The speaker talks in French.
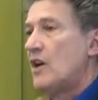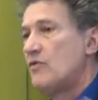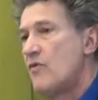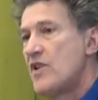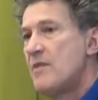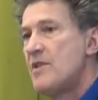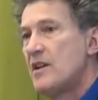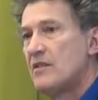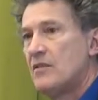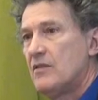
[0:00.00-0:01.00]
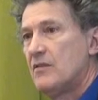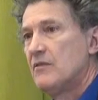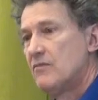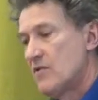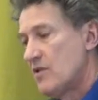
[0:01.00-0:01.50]
vous voyez bien,
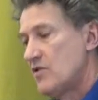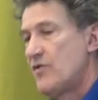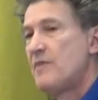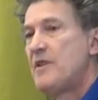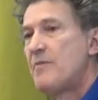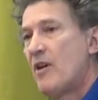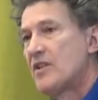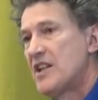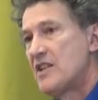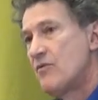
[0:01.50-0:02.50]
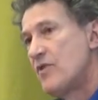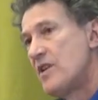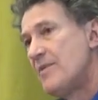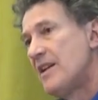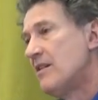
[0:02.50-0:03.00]
je fais une petite parenthèse, vous
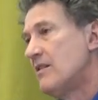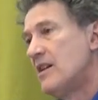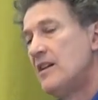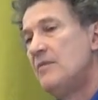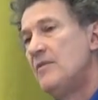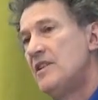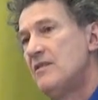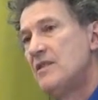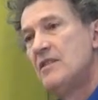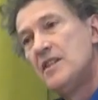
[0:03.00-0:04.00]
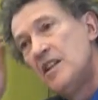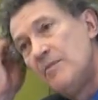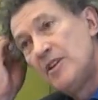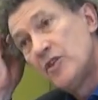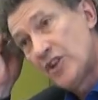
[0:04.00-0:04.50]
voyez bien les, les
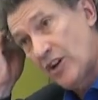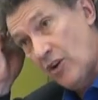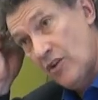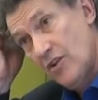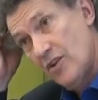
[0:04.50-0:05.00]
limites de chacun.